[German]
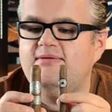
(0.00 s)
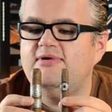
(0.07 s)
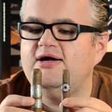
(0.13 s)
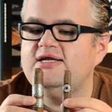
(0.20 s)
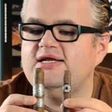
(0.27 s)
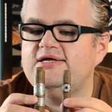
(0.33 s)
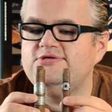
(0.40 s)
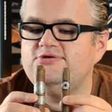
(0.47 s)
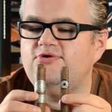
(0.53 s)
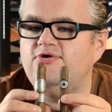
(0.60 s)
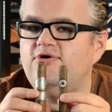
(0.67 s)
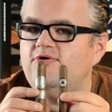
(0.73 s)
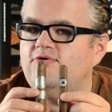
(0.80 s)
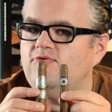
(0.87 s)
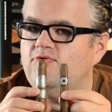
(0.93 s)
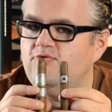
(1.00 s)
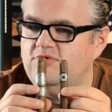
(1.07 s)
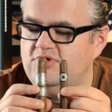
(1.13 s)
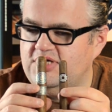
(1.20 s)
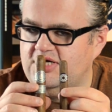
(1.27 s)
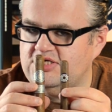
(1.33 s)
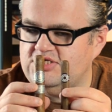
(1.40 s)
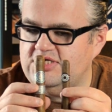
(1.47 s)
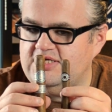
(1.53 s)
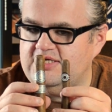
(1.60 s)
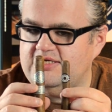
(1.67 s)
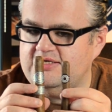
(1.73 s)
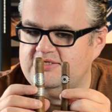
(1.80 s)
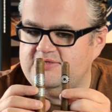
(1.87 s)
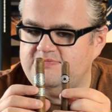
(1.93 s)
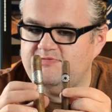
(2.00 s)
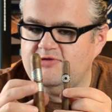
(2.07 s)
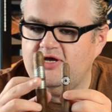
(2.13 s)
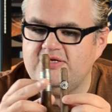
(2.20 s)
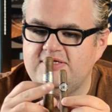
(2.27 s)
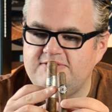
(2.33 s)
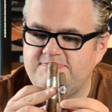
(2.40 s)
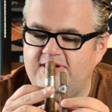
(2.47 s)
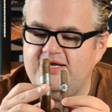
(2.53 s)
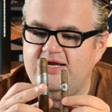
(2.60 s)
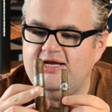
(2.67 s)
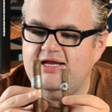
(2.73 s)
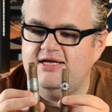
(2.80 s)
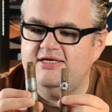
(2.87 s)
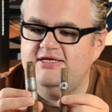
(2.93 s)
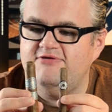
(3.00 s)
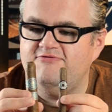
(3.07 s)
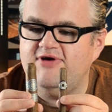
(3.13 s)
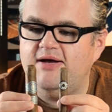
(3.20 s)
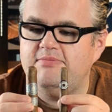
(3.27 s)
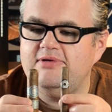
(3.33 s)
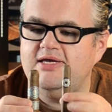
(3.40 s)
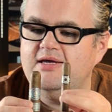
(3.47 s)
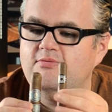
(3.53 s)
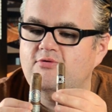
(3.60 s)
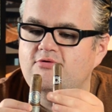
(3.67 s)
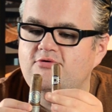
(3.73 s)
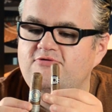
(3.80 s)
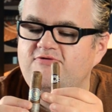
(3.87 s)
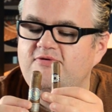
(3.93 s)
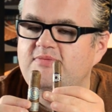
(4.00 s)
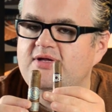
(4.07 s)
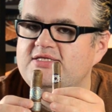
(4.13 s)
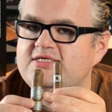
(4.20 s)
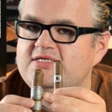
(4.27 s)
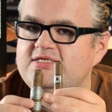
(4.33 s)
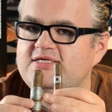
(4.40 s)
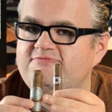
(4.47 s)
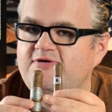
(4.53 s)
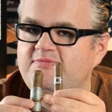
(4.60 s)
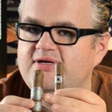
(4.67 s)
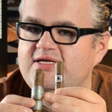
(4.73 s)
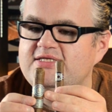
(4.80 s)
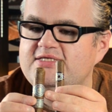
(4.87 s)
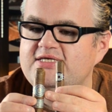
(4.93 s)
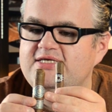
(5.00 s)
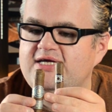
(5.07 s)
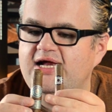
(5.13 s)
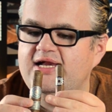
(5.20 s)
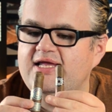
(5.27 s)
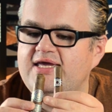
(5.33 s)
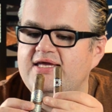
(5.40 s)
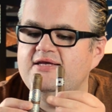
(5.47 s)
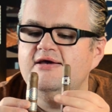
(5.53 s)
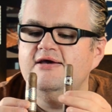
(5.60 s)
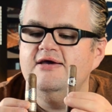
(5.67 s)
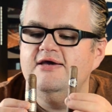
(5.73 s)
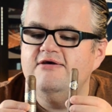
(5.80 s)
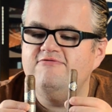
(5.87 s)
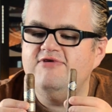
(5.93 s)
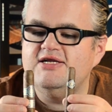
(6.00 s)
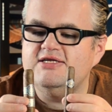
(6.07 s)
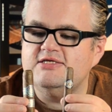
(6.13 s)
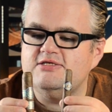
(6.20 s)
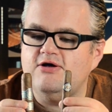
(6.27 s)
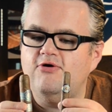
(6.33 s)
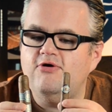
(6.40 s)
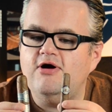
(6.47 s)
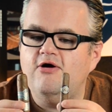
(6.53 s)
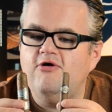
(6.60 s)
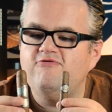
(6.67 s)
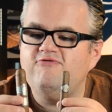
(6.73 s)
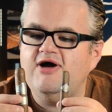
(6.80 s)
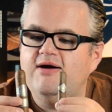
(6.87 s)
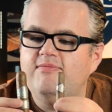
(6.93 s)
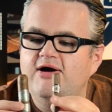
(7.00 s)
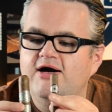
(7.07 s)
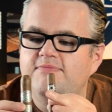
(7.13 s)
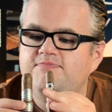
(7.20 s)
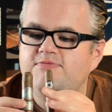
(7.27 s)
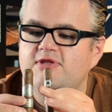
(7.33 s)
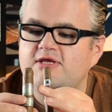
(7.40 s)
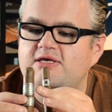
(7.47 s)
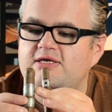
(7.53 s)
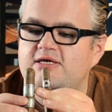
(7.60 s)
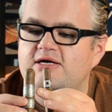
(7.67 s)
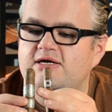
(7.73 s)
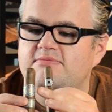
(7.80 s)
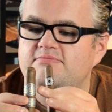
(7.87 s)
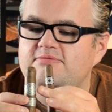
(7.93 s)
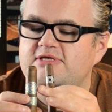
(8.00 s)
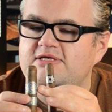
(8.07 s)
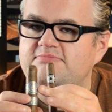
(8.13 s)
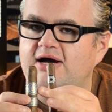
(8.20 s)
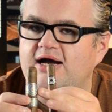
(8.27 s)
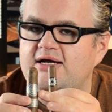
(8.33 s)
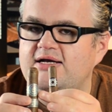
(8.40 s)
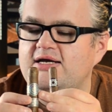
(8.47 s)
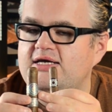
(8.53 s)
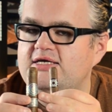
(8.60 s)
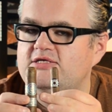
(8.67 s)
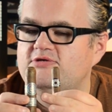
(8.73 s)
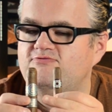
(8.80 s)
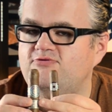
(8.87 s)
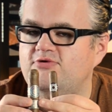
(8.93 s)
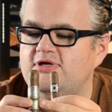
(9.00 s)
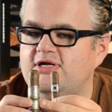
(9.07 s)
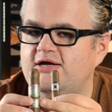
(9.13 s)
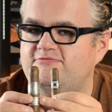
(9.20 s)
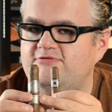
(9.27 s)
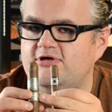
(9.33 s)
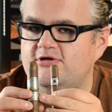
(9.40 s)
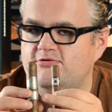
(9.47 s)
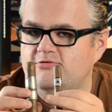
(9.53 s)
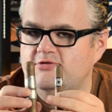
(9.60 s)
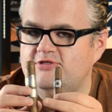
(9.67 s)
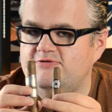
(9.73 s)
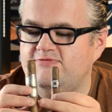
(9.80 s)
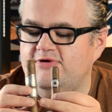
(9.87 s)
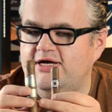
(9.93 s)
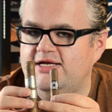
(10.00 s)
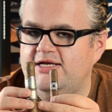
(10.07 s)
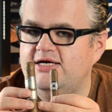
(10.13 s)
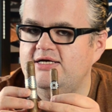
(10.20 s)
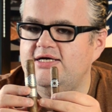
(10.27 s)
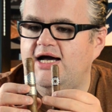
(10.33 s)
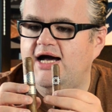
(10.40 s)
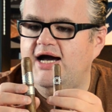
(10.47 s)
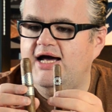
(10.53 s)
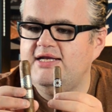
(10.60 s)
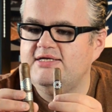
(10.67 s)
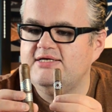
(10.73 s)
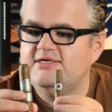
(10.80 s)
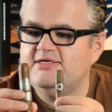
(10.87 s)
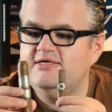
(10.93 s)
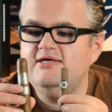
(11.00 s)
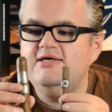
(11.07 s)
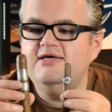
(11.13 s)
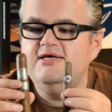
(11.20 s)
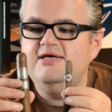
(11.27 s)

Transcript: aber dann doch unterschiedlich. Ja, ne, ich meine alleine die Farbgebung und wenn, man's in, wenn man ins Detail geht, fällt das auch auf, aber hier die Markenrechte wurden einfach genutzt für eine andere